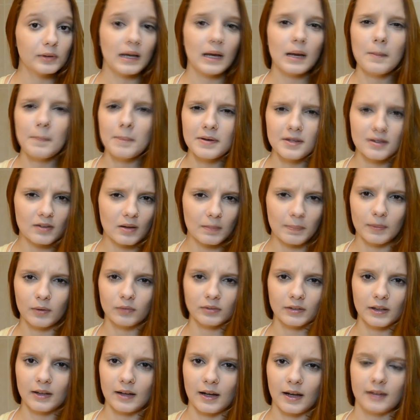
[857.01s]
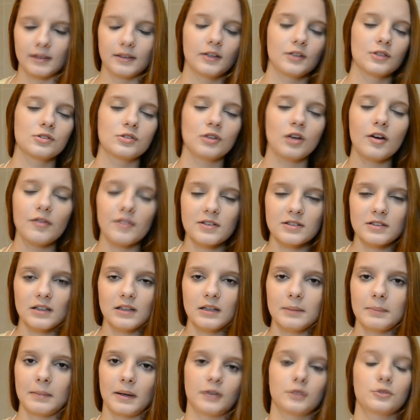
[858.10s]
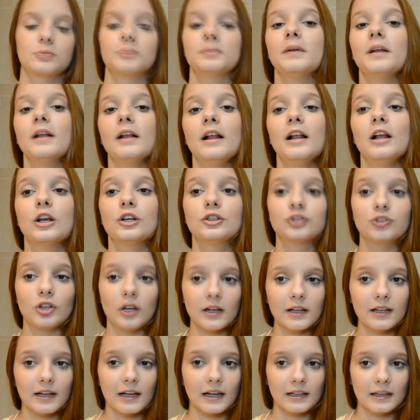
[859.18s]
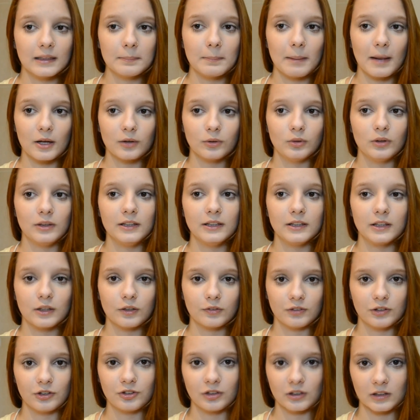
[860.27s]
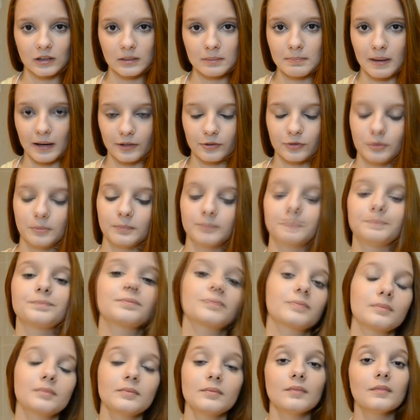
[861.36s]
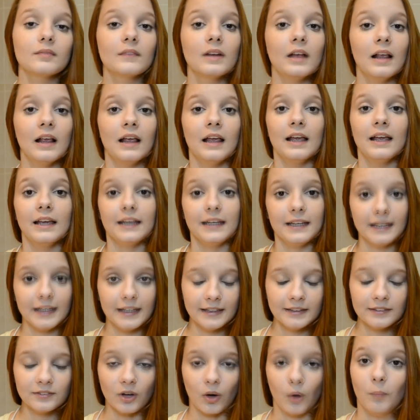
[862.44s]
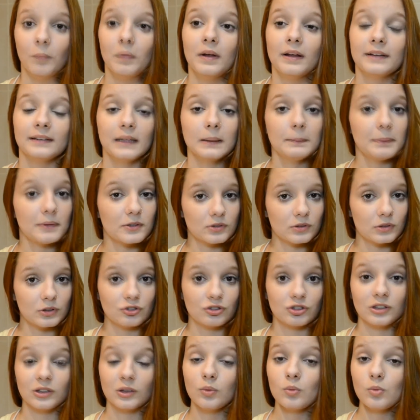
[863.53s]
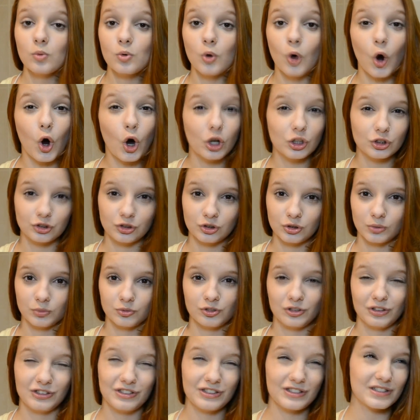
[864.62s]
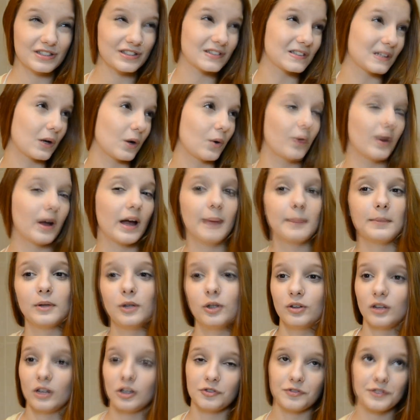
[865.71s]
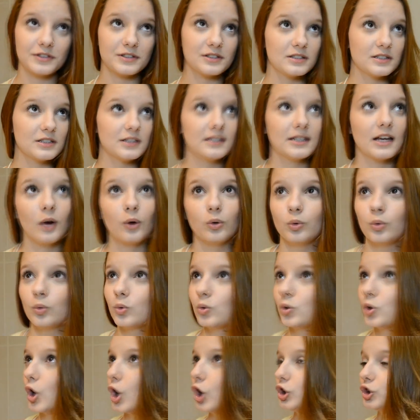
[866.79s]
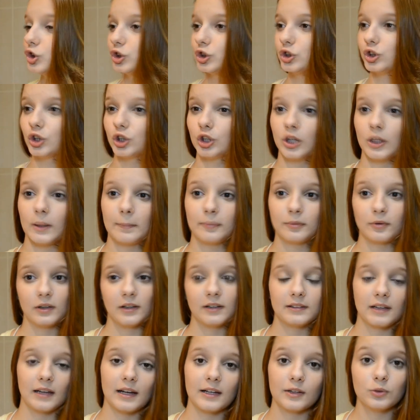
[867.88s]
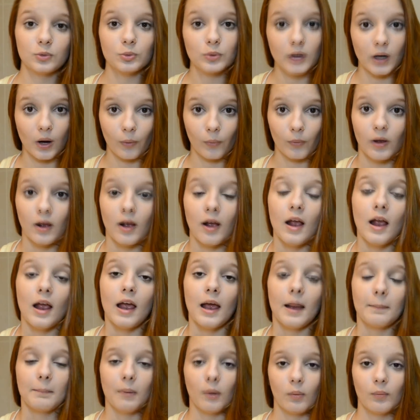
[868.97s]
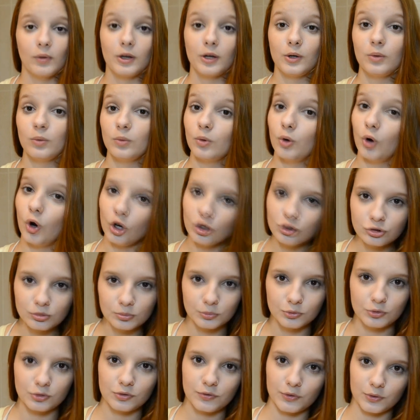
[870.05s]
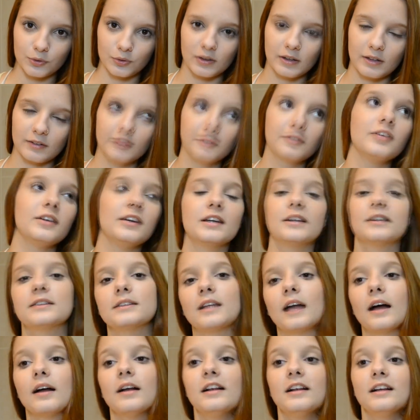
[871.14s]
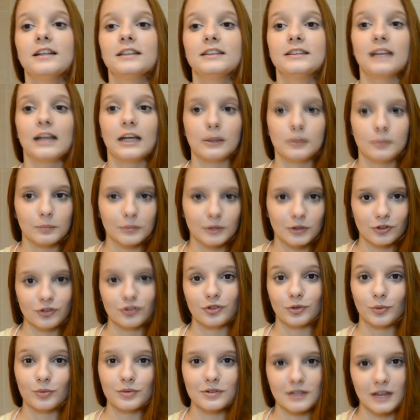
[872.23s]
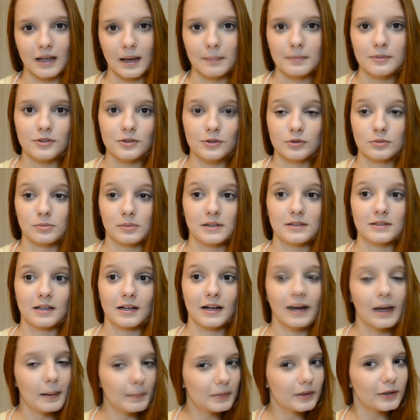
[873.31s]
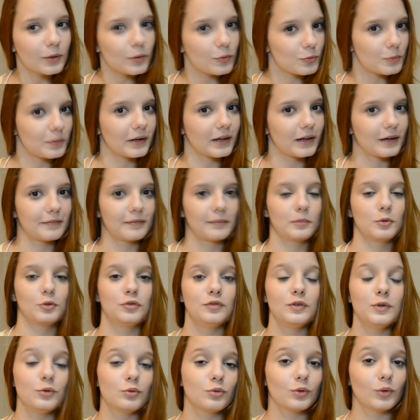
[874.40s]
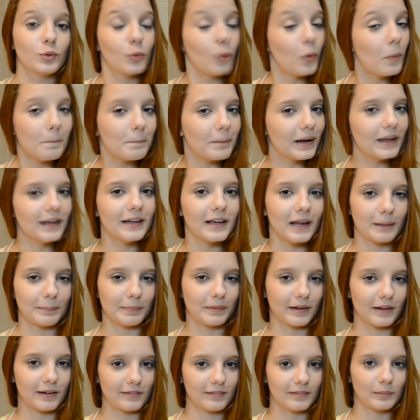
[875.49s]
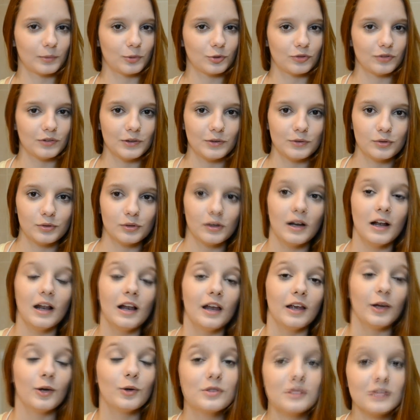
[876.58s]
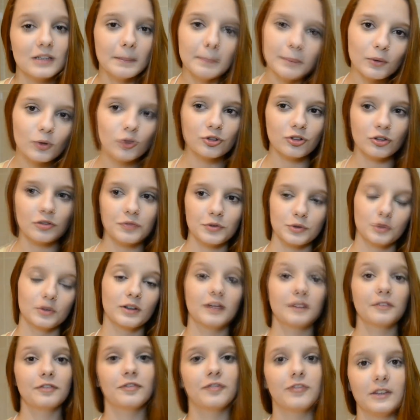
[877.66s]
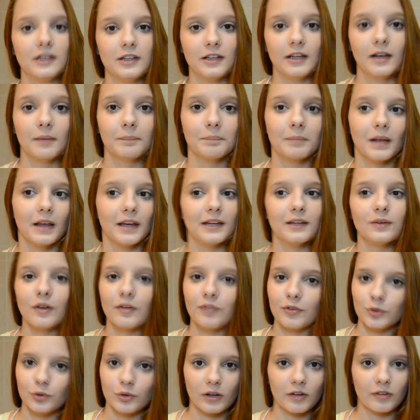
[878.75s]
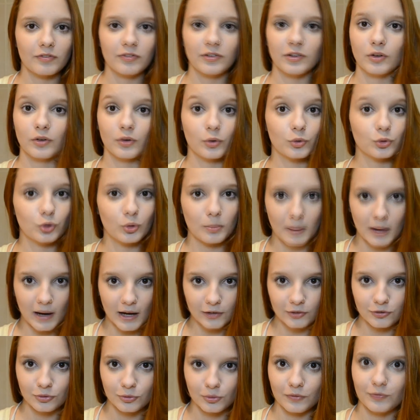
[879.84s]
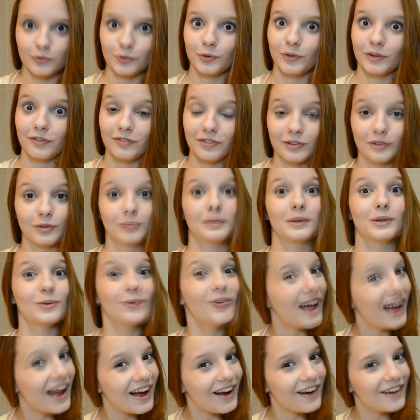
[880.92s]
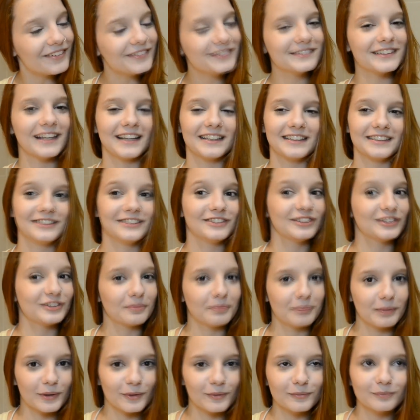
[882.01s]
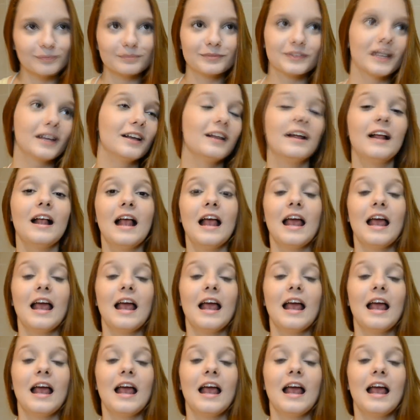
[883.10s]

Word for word: Nem precisa perguntar nada. Só fazer ali embaixo. Só clicar aqui embaixo, no link que eu vou deixar aqui embaixo. Então, tem pessoas que não gostam de edição. Ai, meu Deus, artificial. Não gosto do que. Você tem que estar natural. Bom, eu gosto muito de fotografia, tá? É, muita gente não sabe disso, mas a câmera que eu uso pra gravar meus vídeos, eu não comprei ela pra gravar meus vídeos. Eu sempre gostei de fotografia, e não é fotografia no é automático, é fotografia no manual, tá? Tem gente que me pergunta.